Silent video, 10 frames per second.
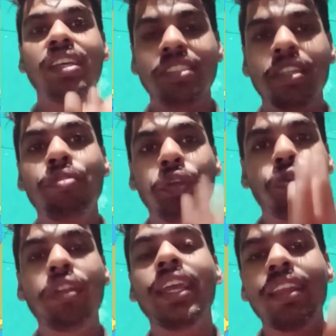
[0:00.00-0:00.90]
जब
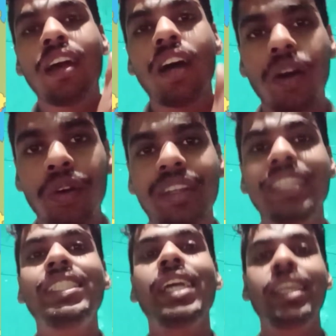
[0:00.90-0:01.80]
यूक्रेन और
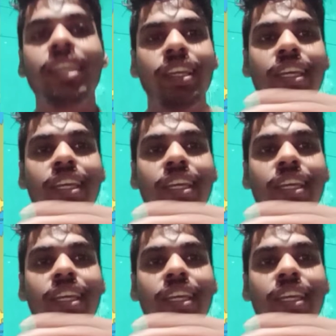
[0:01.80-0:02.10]
रशिया की